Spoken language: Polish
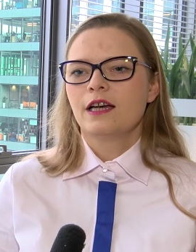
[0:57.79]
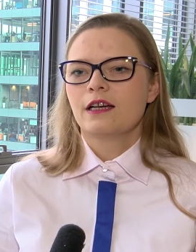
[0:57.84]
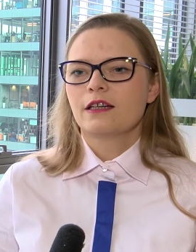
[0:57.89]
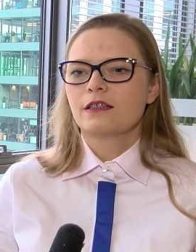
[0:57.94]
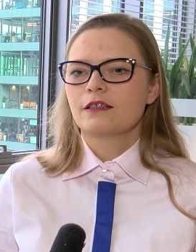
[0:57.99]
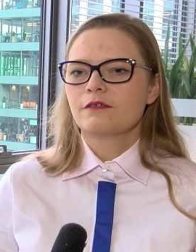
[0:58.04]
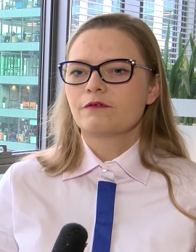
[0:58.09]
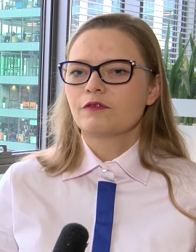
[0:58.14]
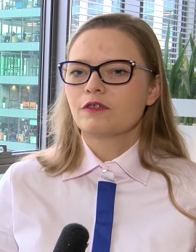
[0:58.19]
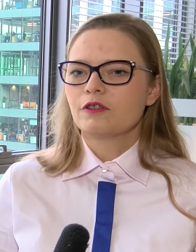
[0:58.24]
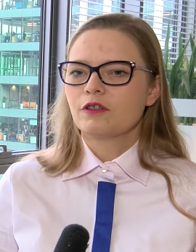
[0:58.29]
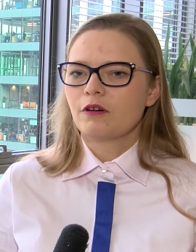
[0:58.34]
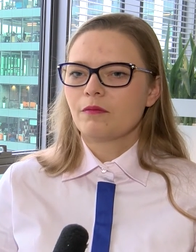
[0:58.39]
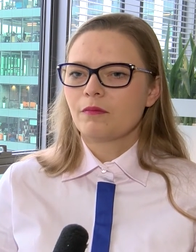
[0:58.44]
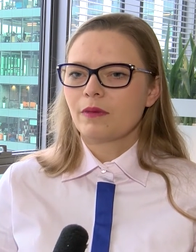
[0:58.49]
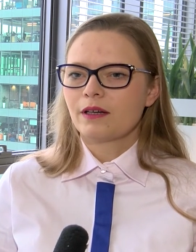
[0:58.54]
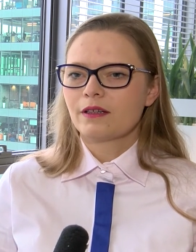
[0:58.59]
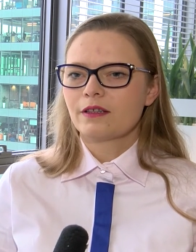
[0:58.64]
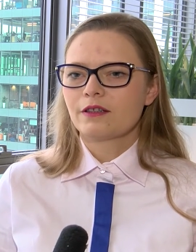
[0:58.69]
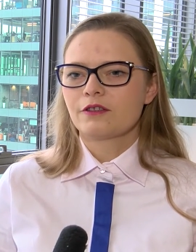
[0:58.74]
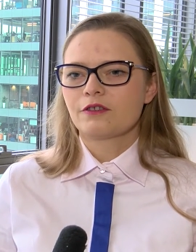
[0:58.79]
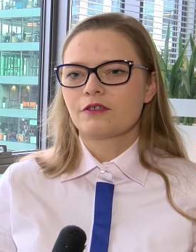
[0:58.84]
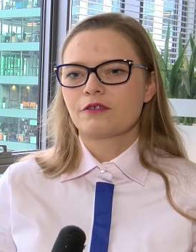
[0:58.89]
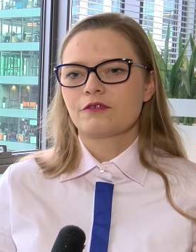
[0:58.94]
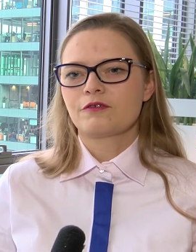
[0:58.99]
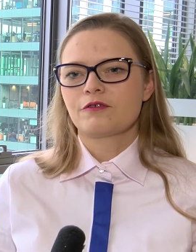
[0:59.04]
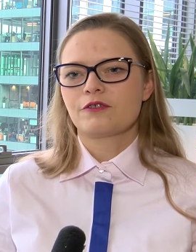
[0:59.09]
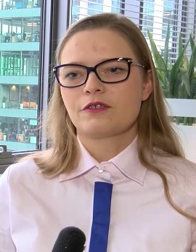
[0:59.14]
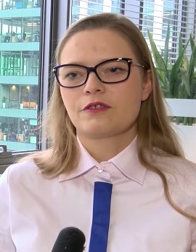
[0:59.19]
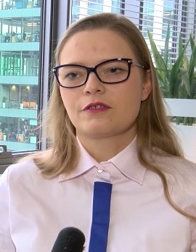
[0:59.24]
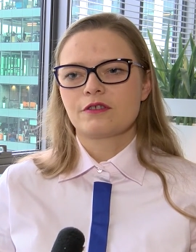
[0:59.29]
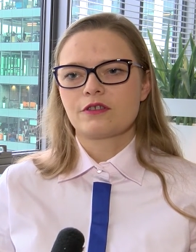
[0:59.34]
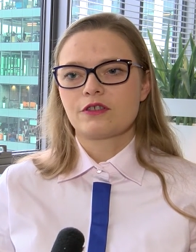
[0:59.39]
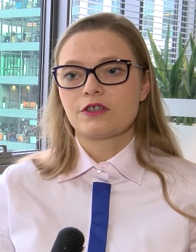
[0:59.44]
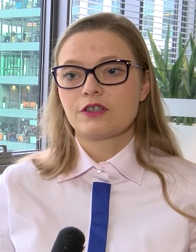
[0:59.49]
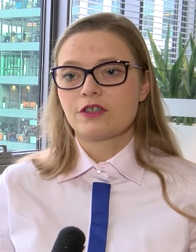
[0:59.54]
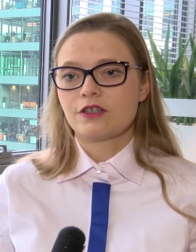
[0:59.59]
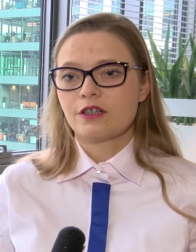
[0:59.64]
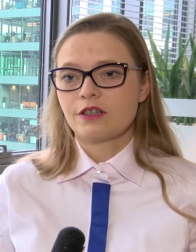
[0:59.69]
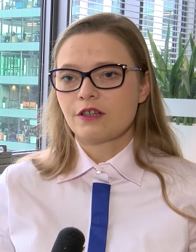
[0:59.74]
e, w domach jednorodzinnych
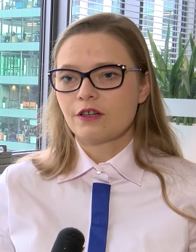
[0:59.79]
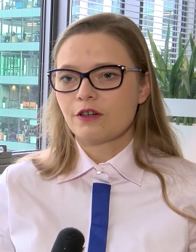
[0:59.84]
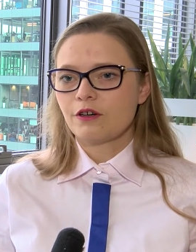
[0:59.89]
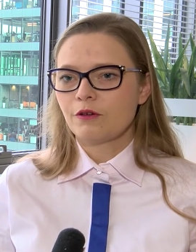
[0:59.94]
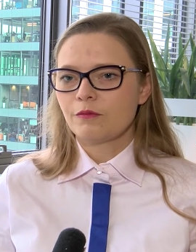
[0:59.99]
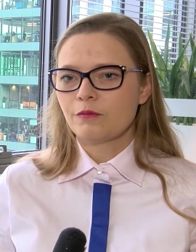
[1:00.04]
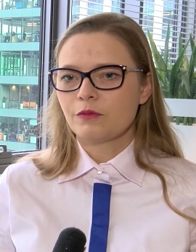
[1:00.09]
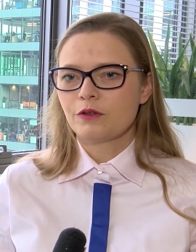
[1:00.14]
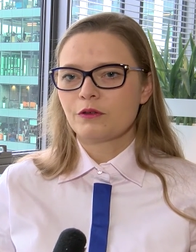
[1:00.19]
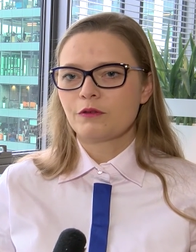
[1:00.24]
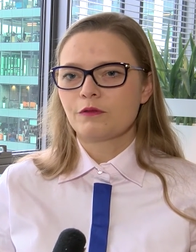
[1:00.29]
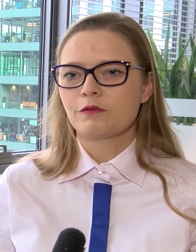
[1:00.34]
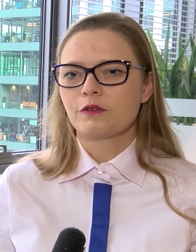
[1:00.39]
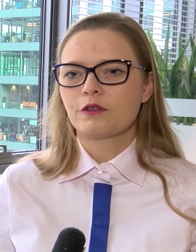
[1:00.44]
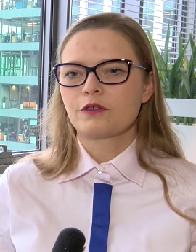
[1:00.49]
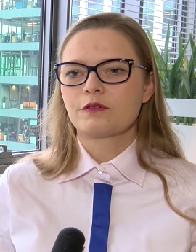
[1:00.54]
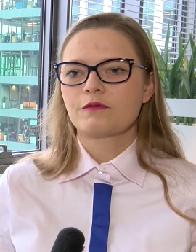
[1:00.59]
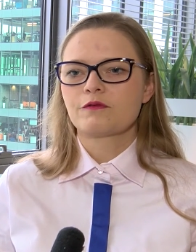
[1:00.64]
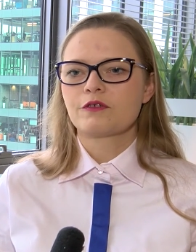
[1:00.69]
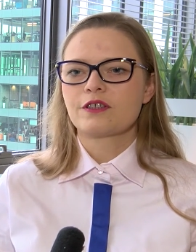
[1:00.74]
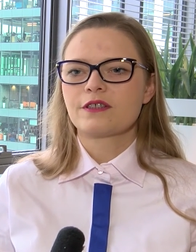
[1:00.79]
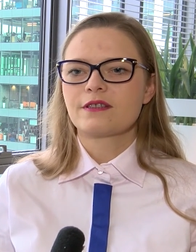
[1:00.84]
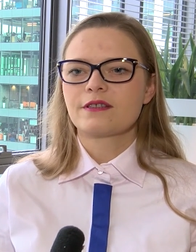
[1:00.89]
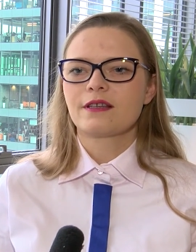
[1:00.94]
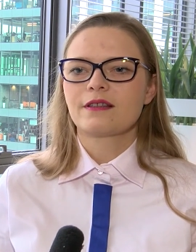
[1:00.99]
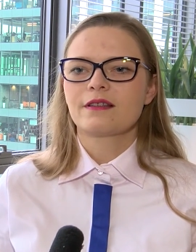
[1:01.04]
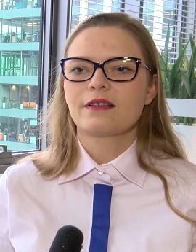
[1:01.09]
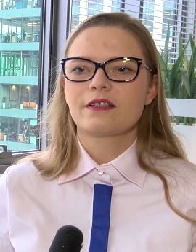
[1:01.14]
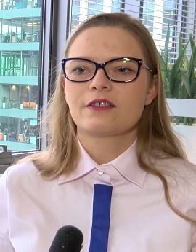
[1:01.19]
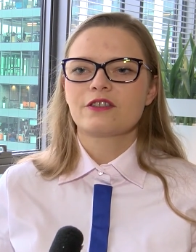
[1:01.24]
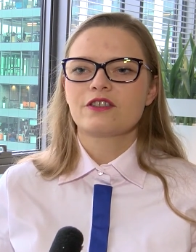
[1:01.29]
czyszczenie kominków, to są wszystkie te